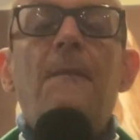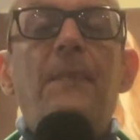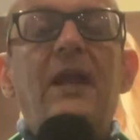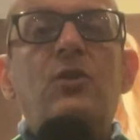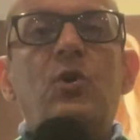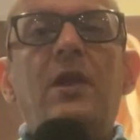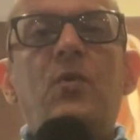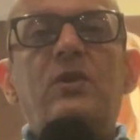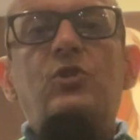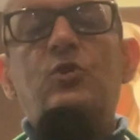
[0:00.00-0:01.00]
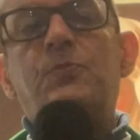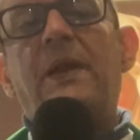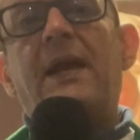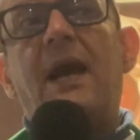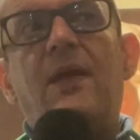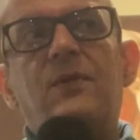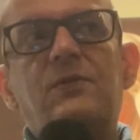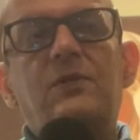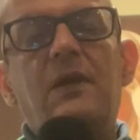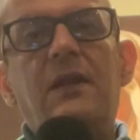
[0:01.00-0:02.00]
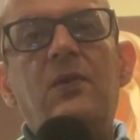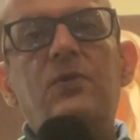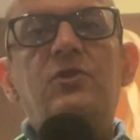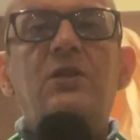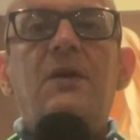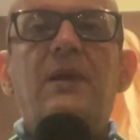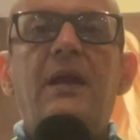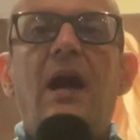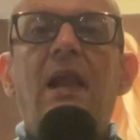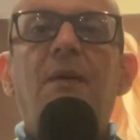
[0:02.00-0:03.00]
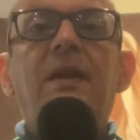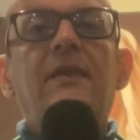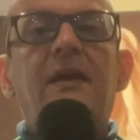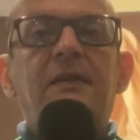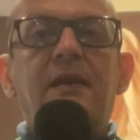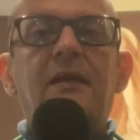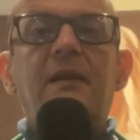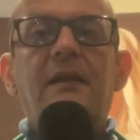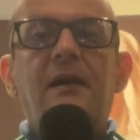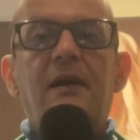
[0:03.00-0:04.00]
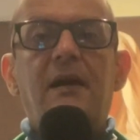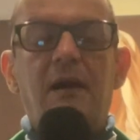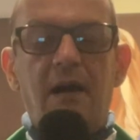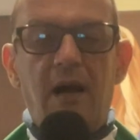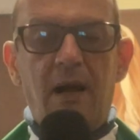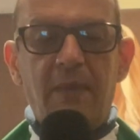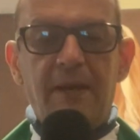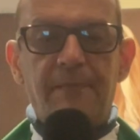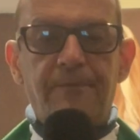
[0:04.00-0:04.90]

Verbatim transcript: perdone nuestros pecados y nos lleve a la vida eterna. Amén.